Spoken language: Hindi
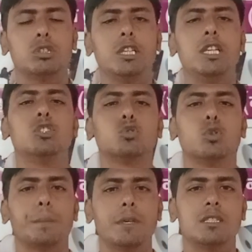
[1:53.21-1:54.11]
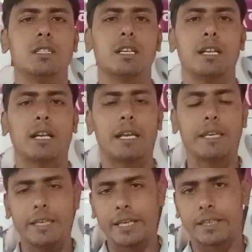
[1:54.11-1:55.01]
तीन सौ पीस निकलेगा
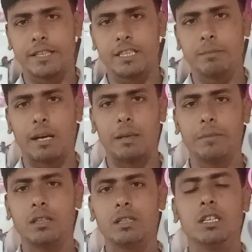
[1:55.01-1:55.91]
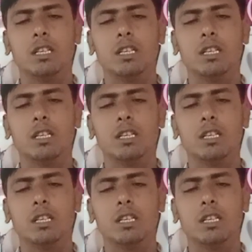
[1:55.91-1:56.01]
एक केजी माल में